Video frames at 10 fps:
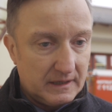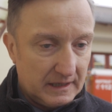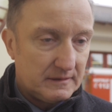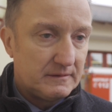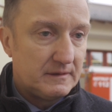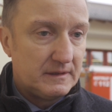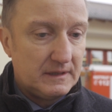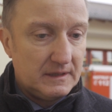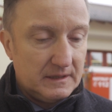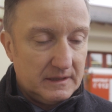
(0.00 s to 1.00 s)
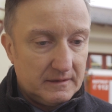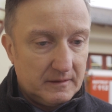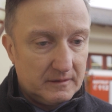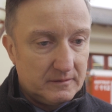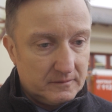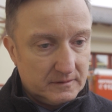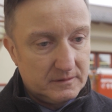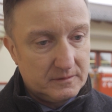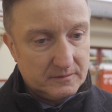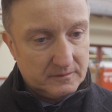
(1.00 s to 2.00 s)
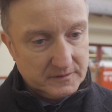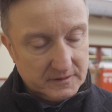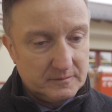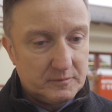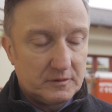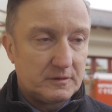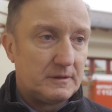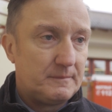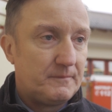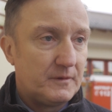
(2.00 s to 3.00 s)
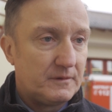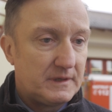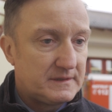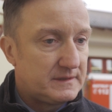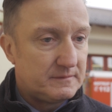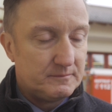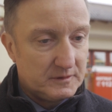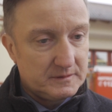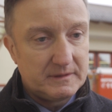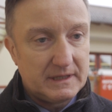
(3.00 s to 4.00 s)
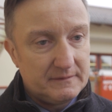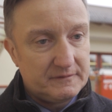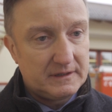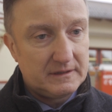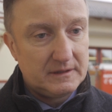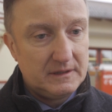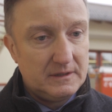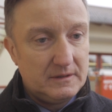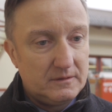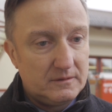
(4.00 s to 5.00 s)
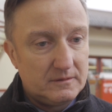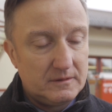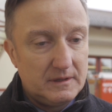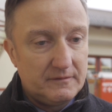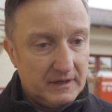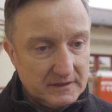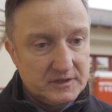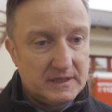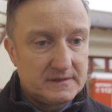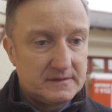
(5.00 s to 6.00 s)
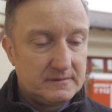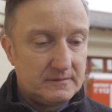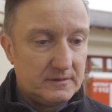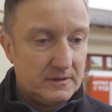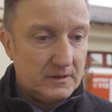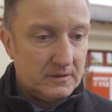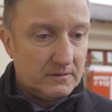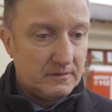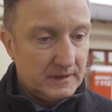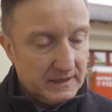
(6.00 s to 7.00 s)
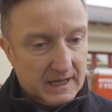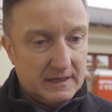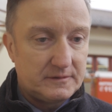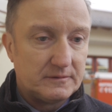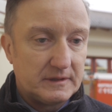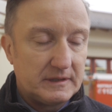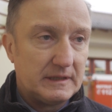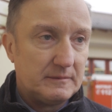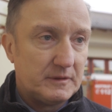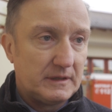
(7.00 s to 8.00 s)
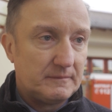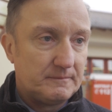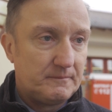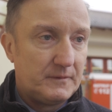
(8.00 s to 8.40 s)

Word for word: retten äh, unsere Bürger. Und das muss man einfach wertschätzen und ihnen Achtung entgegenbringen.